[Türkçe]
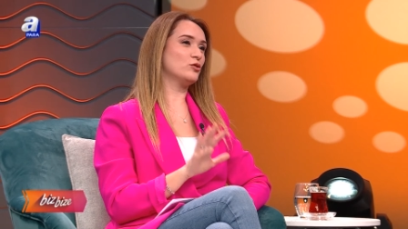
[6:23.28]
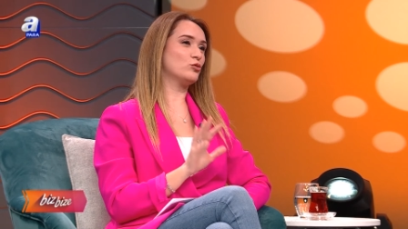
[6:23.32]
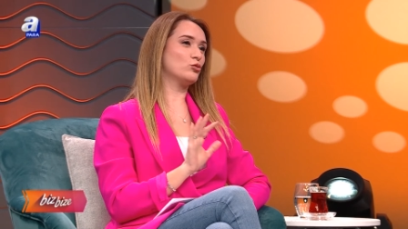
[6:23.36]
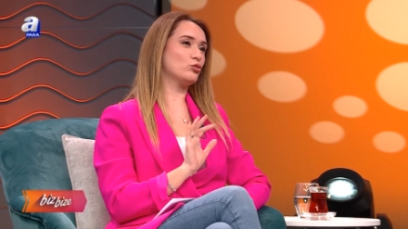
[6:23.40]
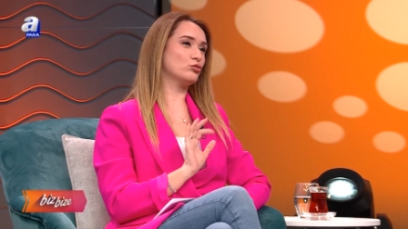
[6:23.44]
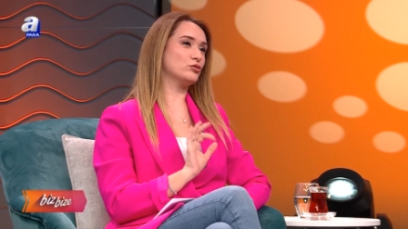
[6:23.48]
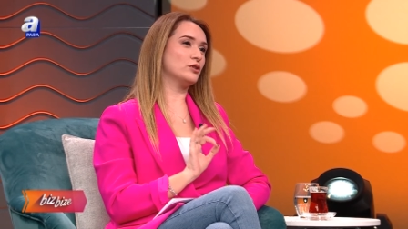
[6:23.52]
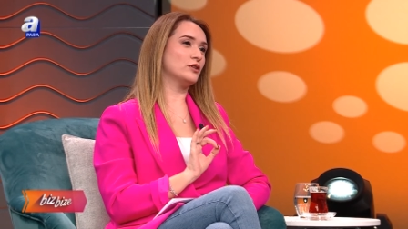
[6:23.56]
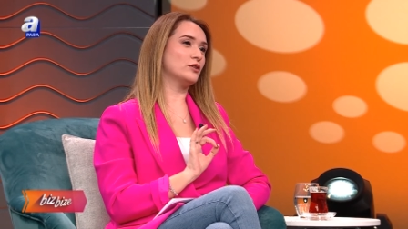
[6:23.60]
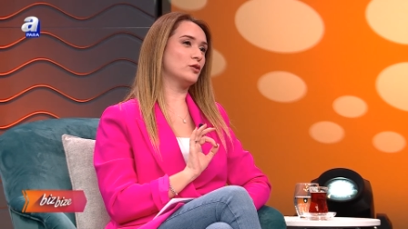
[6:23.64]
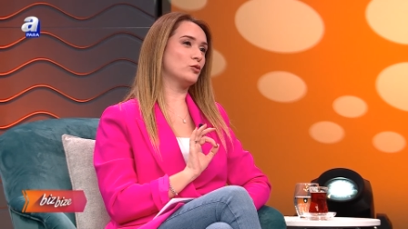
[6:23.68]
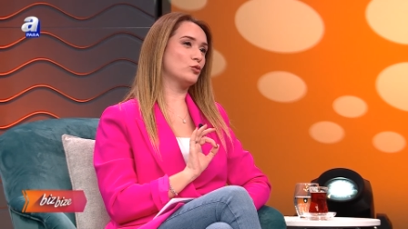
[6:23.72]

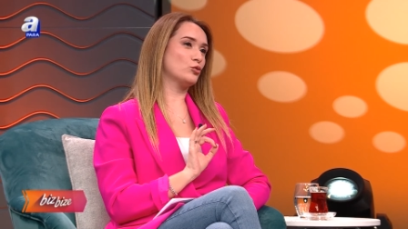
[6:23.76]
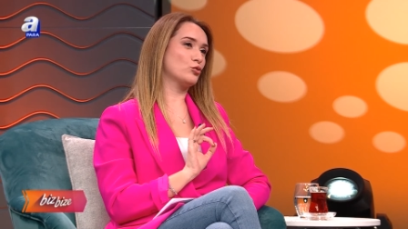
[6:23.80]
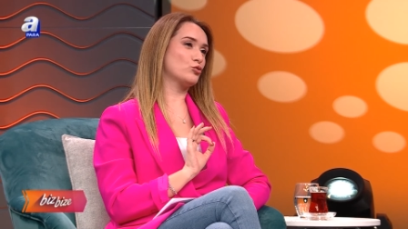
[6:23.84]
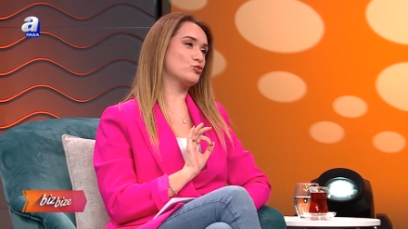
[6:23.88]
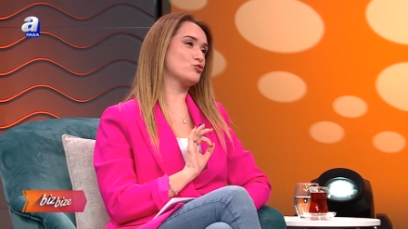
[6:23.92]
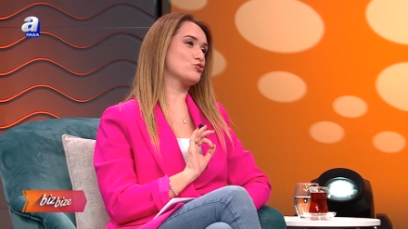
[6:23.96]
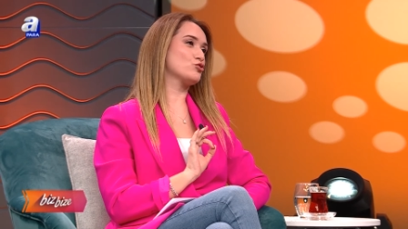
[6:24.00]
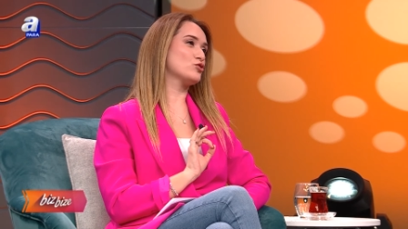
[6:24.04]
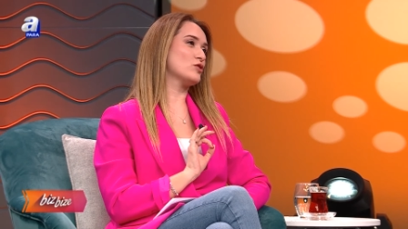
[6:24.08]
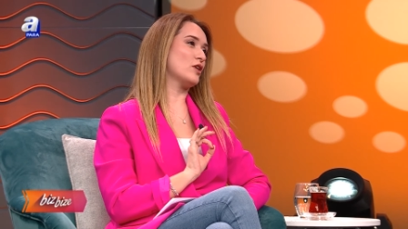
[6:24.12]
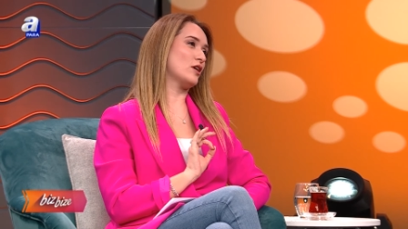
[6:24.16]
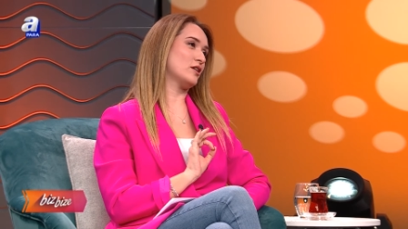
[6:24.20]
kullanan
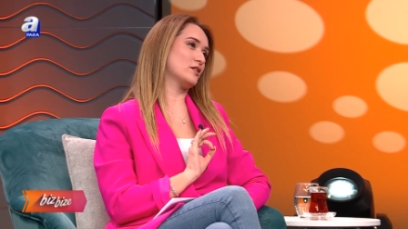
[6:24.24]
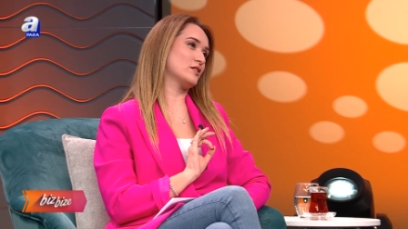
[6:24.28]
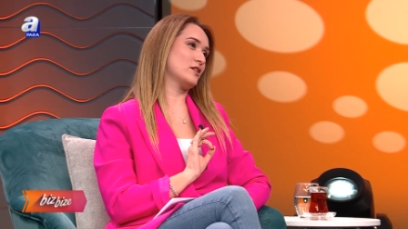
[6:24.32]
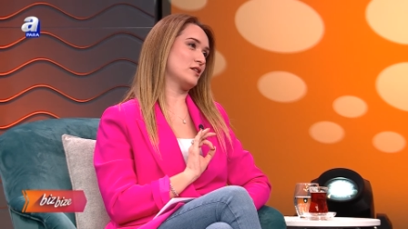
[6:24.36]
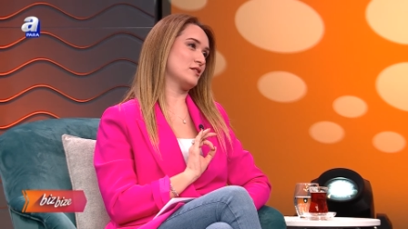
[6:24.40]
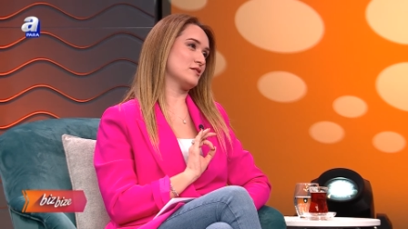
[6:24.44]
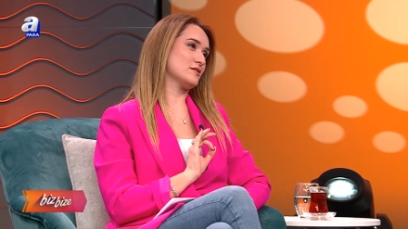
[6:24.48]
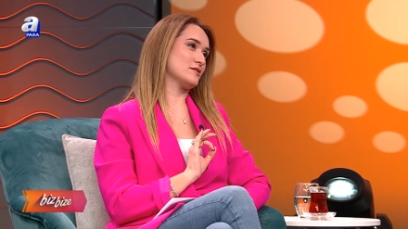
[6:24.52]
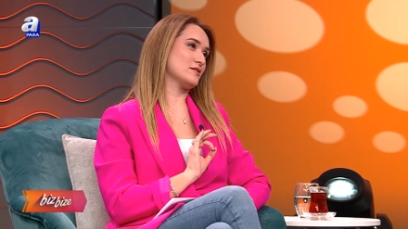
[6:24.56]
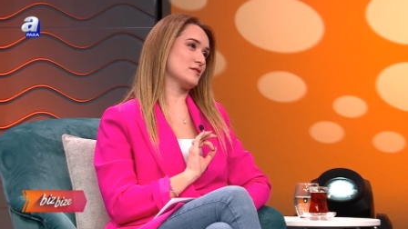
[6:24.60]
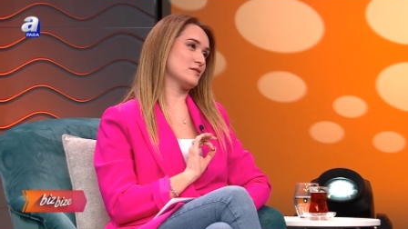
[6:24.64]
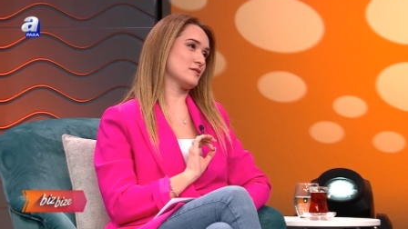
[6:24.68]

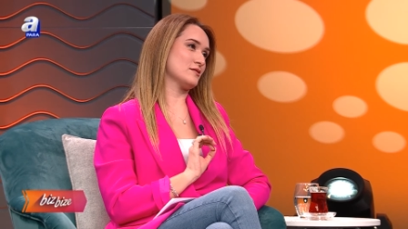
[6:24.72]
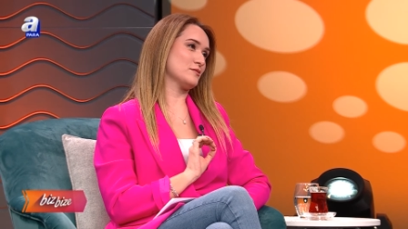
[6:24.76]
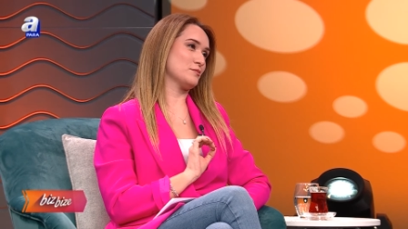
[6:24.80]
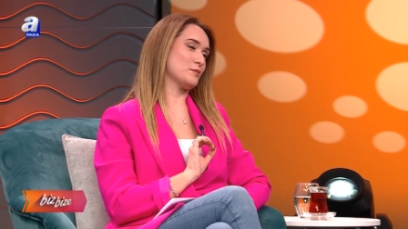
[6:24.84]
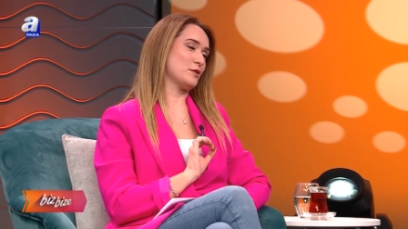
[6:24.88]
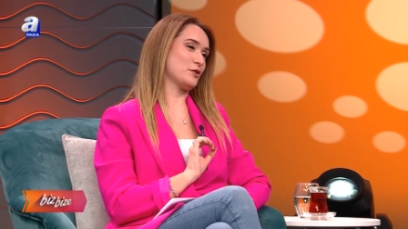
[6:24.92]
oyunculardansınız